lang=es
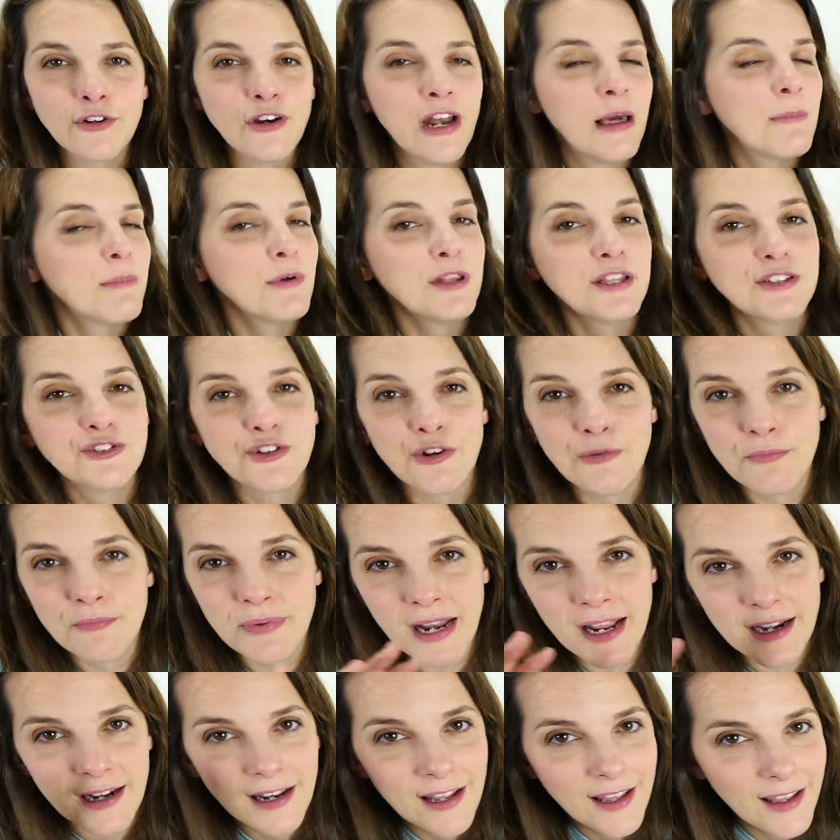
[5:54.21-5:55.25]
No la podéis
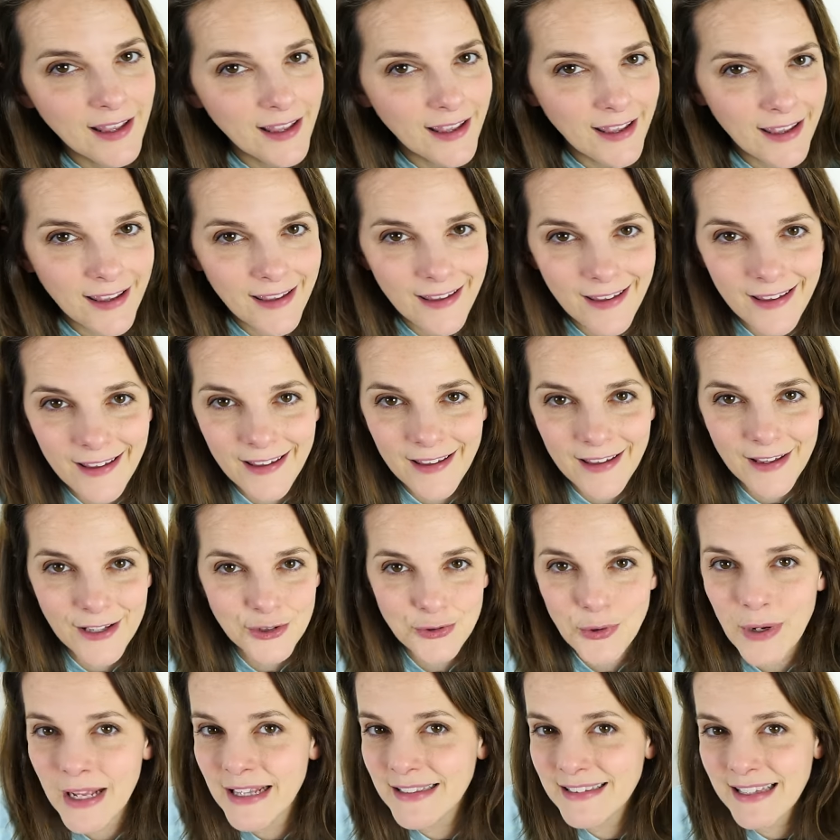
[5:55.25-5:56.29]
comprar eh,
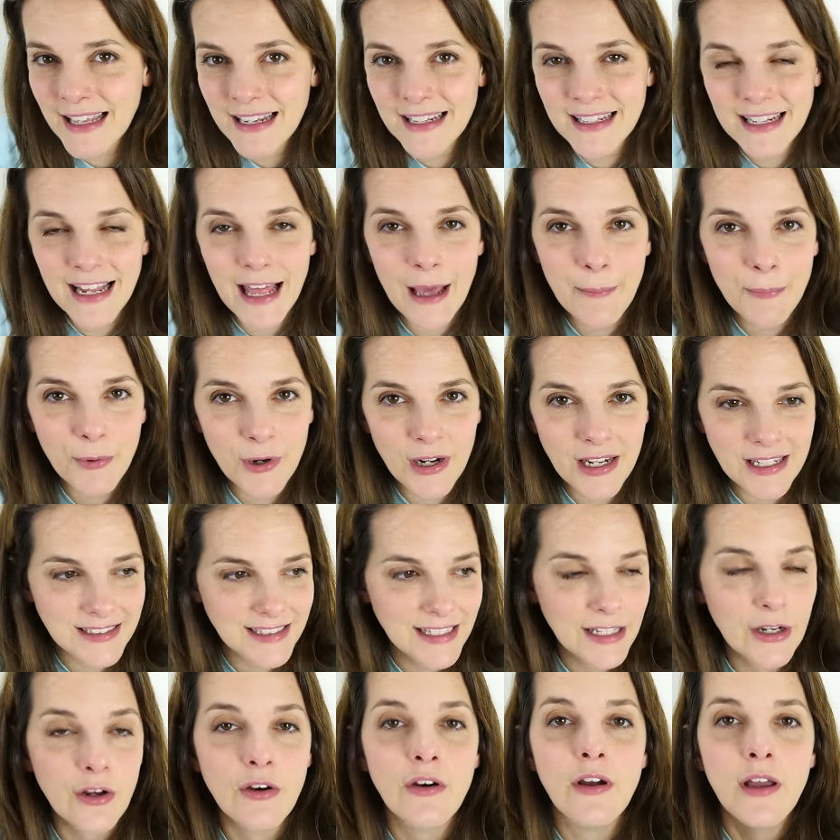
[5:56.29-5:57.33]
suelta ni nada por el
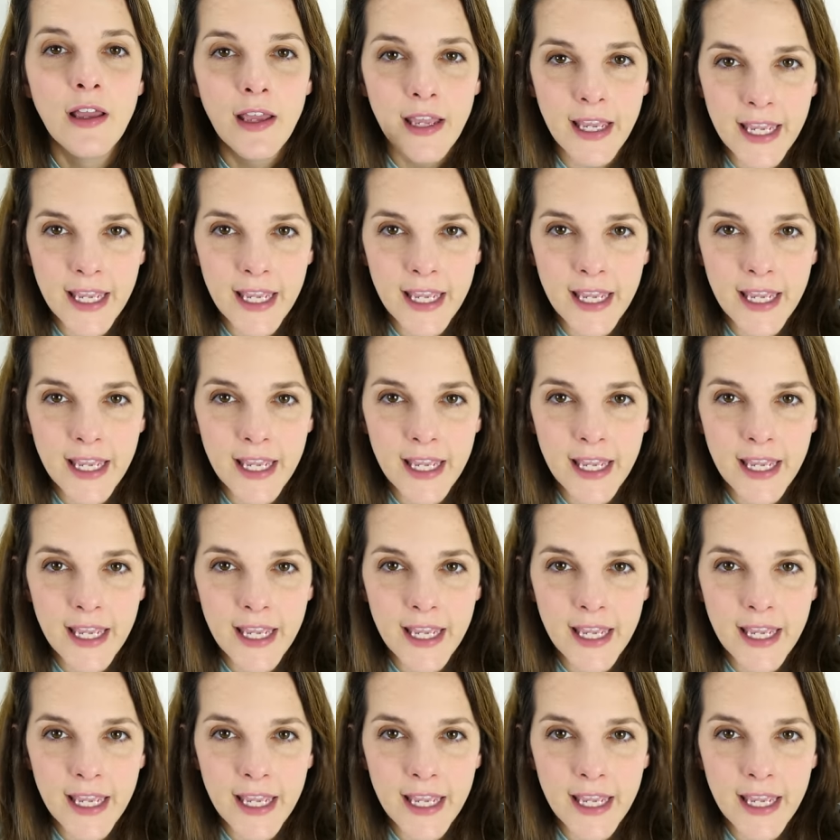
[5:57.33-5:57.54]
estilo.